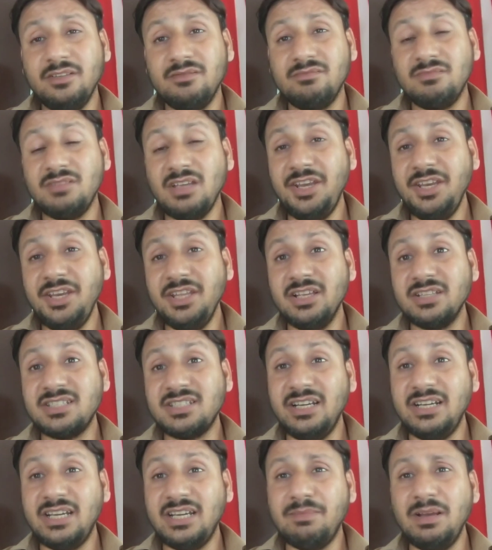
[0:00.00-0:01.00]
यानी कि
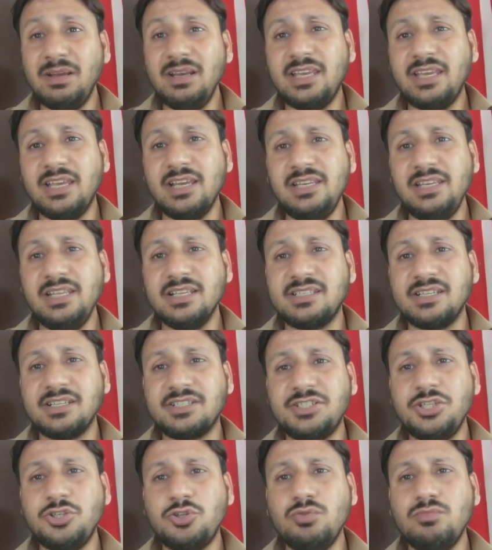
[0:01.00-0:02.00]
इसके डबल खेली हैं
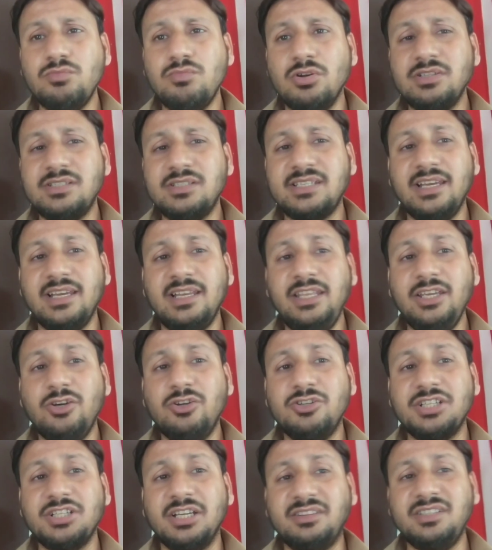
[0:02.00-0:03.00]
सिक्सटी टू बॉल्स खेली हैं
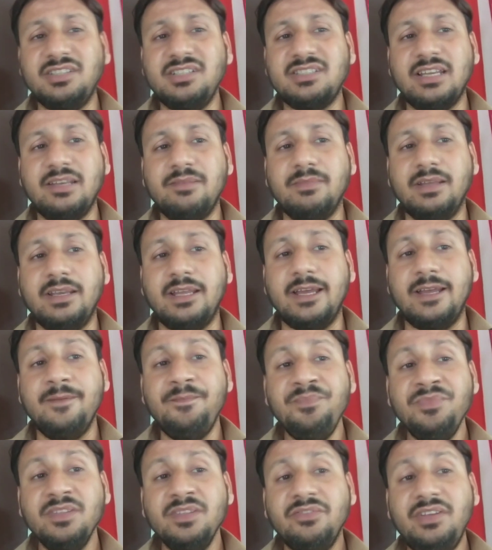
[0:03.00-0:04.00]
और छत्तीस रन बनाए
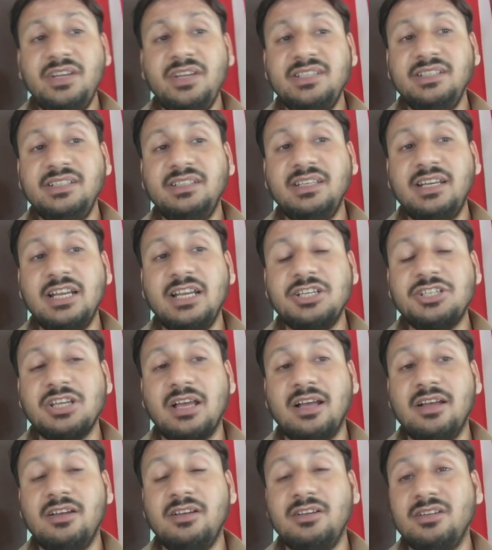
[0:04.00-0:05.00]
फिर इसी तरह
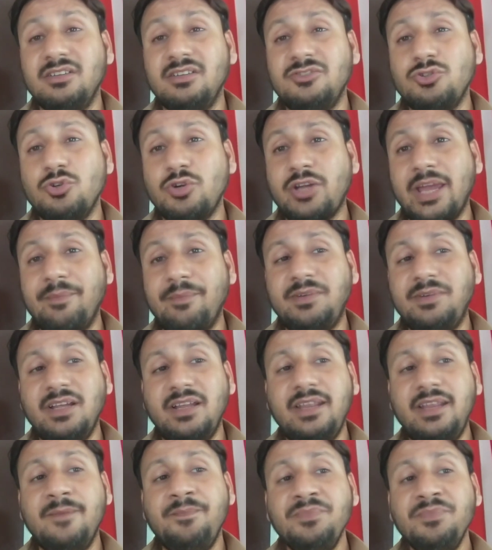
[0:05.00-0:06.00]
जो
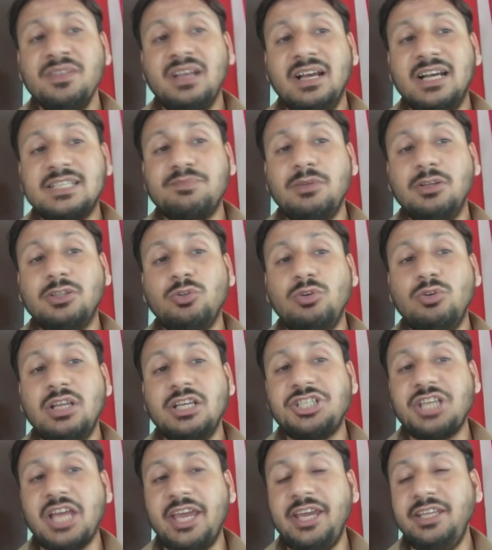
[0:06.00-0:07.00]
कैप्टन है असमतुल्ला
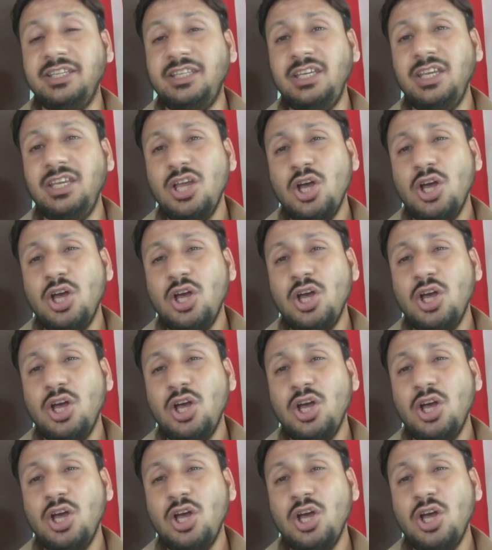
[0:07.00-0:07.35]
शाहिदी